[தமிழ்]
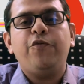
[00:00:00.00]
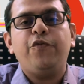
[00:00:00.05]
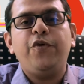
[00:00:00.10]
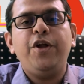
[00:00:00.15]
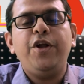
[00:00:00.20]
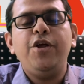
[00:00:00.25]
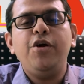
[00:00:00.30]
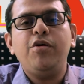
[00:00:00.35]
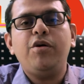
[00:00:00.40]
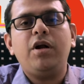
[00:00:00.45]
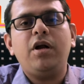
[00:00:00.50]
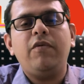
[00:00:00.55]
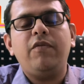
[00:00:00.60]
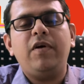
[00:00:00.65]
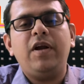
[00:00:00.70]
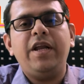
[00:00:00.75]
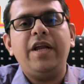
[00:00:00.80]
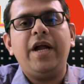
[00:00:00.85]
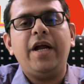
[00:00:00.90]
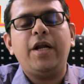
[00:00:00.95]
வீடியோக்கள்
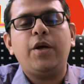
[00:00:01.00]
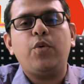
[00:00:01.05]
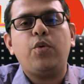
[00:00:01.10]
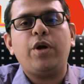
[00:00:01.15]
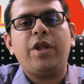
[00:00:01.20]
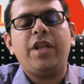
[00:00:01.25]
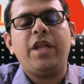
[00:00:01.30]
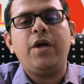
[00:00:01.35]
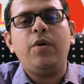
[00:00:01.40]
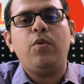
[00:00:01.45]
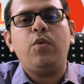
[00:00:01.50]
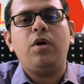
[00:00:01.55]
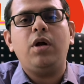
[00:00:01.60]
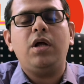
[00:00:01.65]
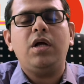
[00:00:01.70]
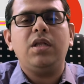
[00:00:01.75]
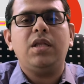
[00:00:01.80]
வெளியான உடனே உங்களுக்கு